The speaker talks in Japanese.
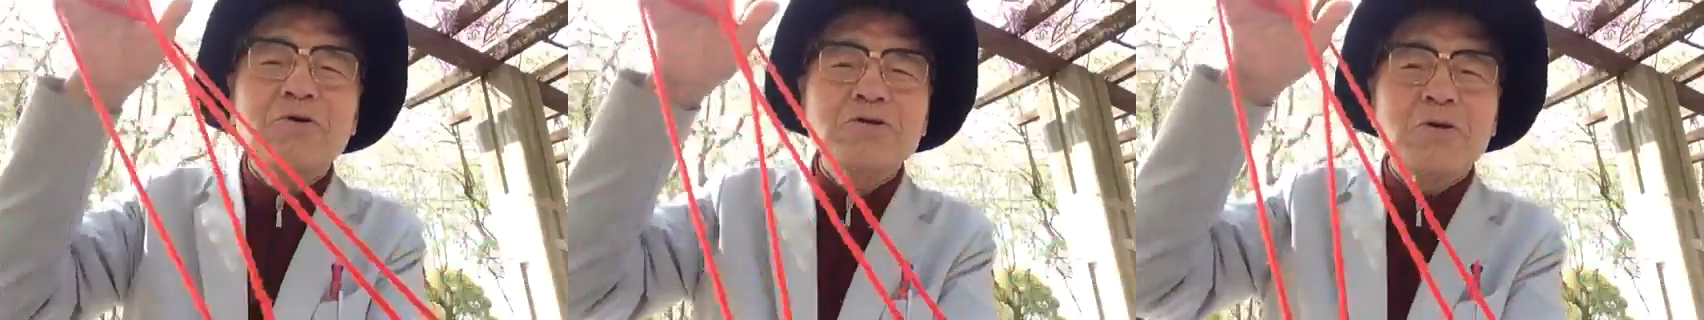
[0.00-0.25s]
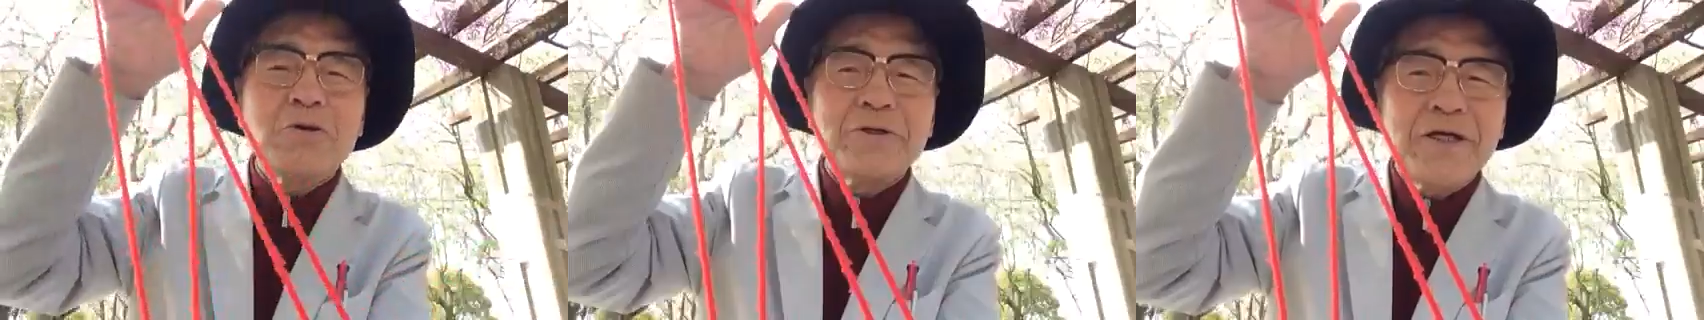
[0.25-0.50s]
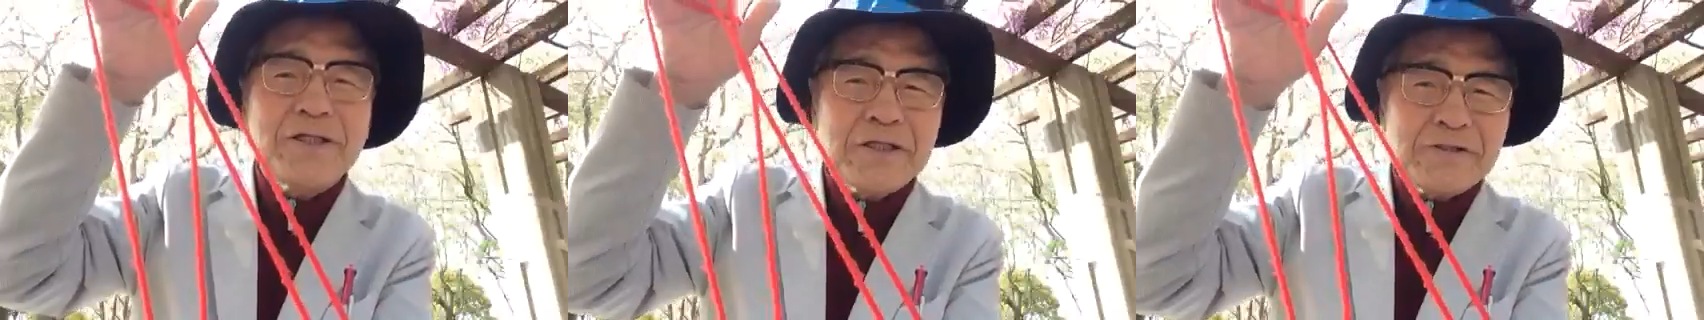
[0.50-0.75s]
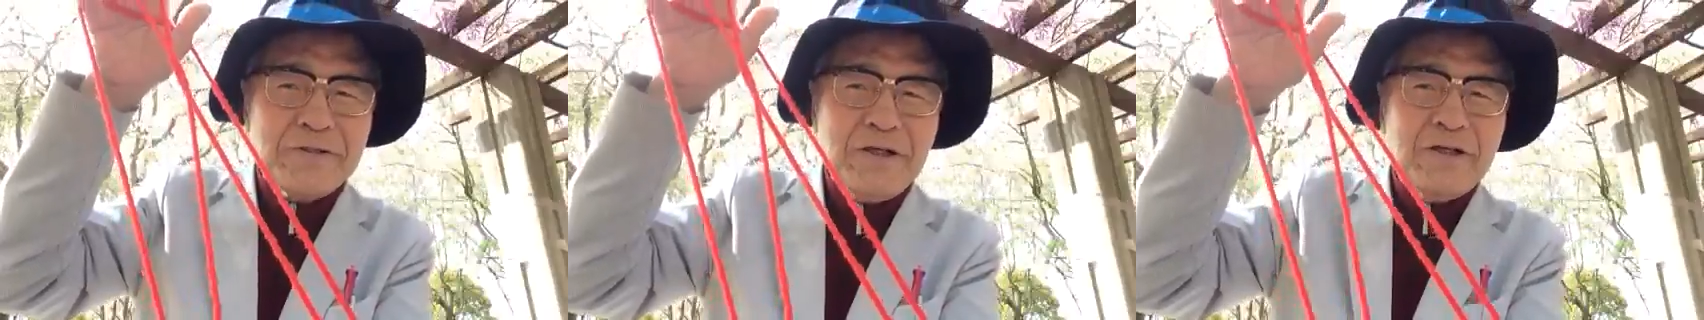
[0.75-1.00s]
も人の例
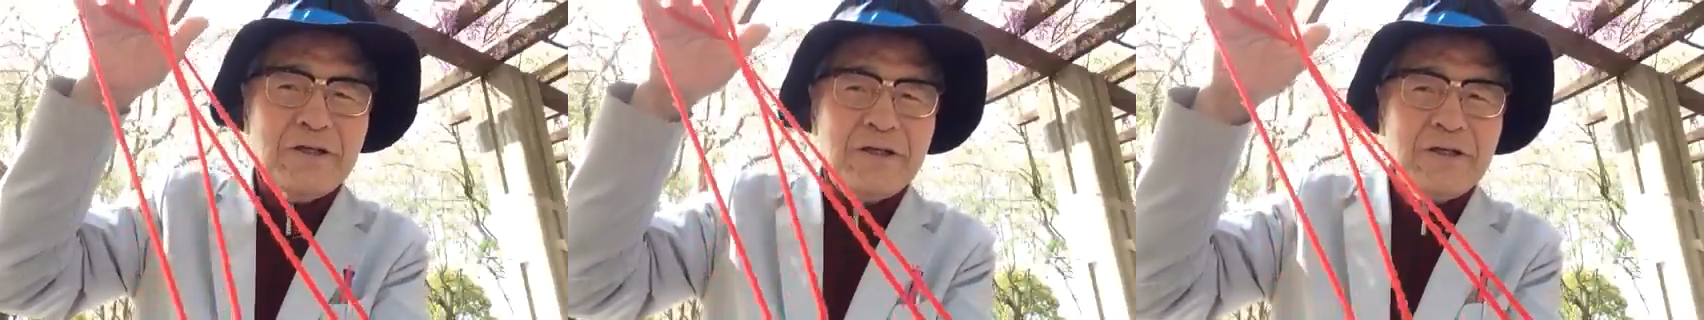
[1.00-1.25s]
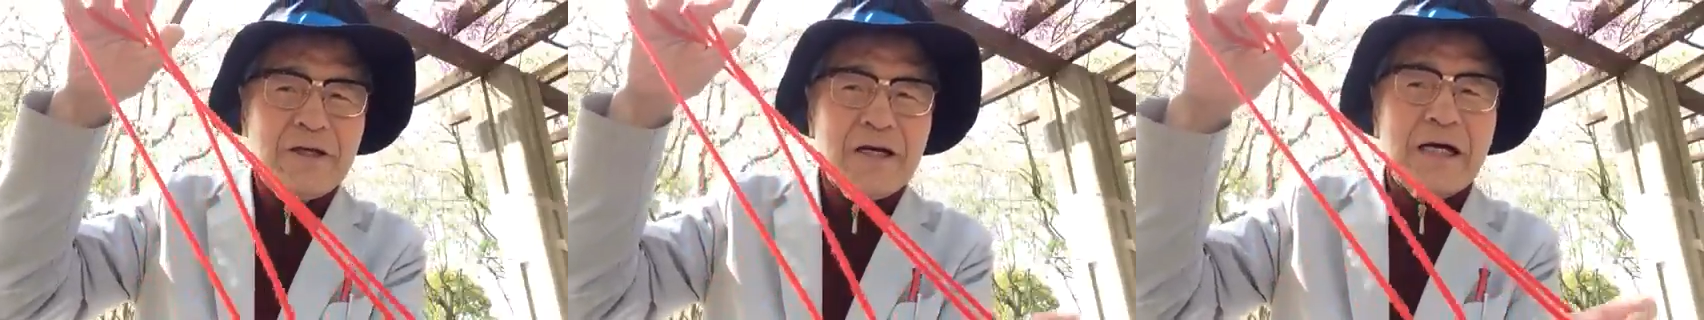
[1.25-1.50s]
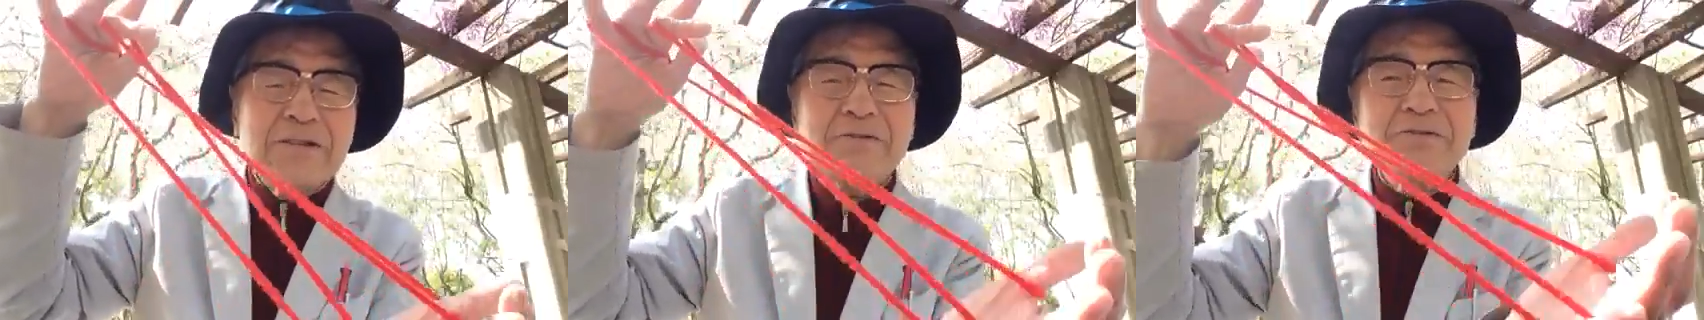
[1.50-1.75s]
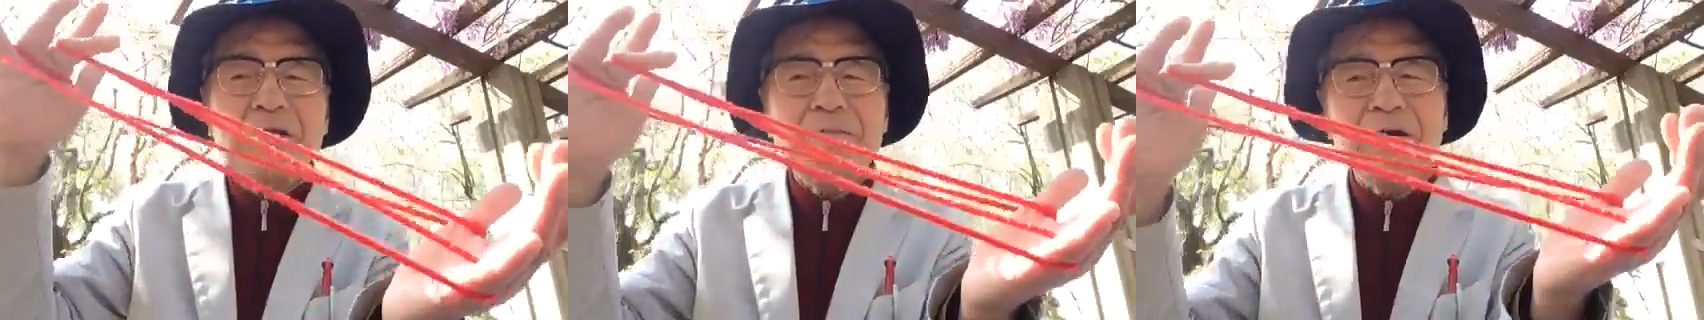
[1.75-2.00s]
ですね
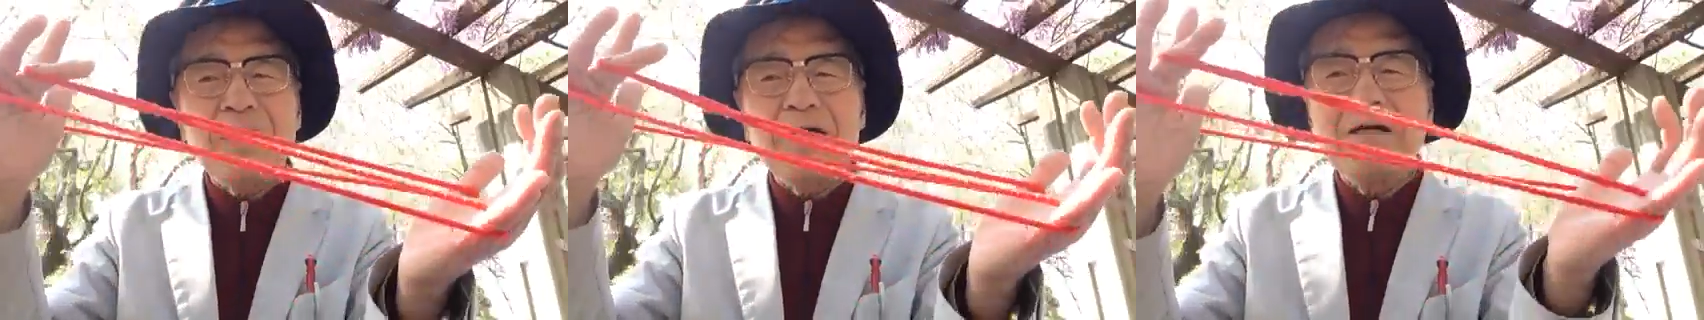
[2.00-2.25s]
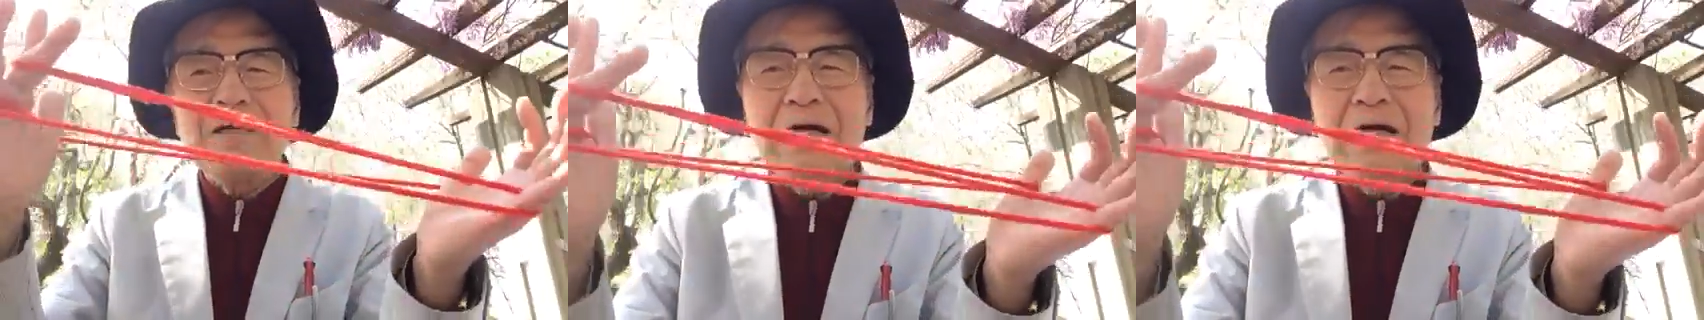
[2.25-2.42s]
外せば